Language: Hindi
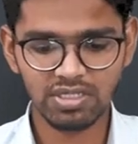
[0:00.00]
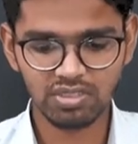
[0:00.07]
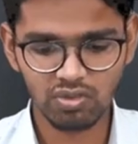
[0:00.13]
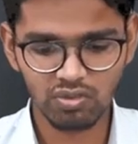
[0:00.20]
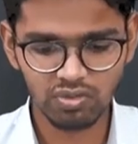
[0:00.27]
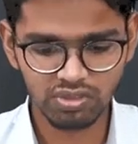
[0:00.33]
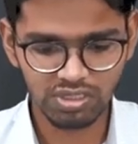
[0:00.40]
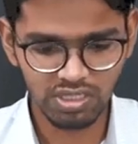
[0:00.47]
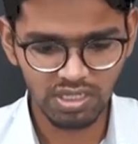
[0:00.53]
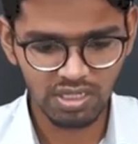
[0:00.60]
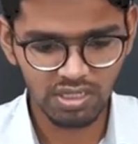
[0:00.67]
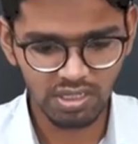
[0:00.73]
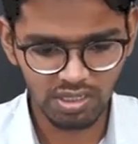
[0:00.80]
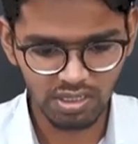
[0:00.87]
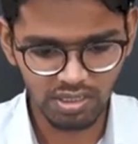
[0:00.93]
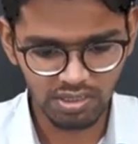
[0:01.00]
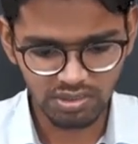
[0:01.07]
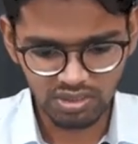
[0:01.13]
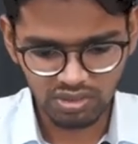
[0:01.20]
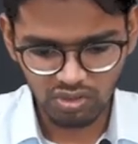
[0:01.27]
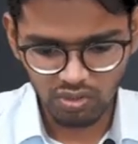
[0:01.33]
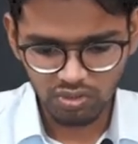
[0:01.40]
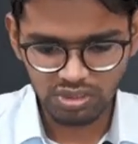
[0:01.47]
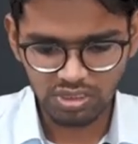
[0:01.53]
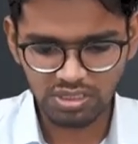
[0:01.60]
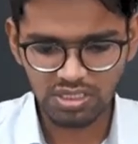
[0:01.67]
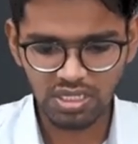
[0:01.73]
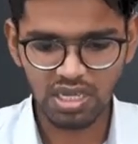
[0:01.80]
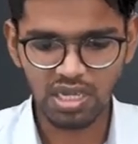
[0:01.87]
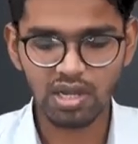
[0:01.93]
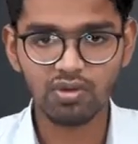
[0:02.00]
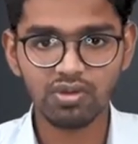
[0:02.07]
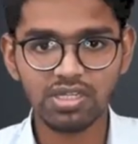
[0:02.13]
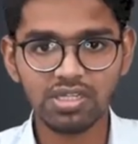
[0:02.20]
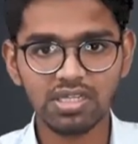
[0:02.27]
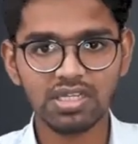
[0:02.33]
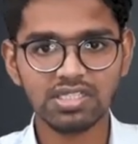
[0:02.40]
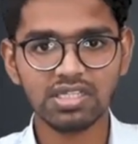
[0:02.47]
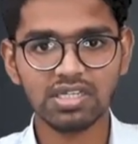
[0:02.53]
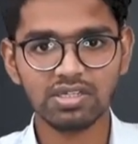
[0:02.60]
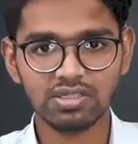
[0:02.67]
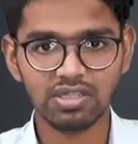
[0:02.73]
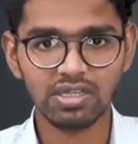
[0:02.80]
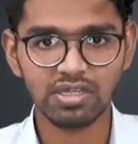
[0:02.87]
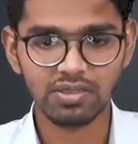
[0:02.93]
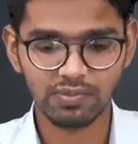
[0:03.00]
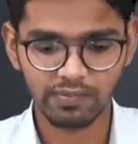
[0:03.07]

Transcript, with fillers: डिसोल्यूशन का रिजोल्यूशन की अकाउंटिंग कैसे करते हैं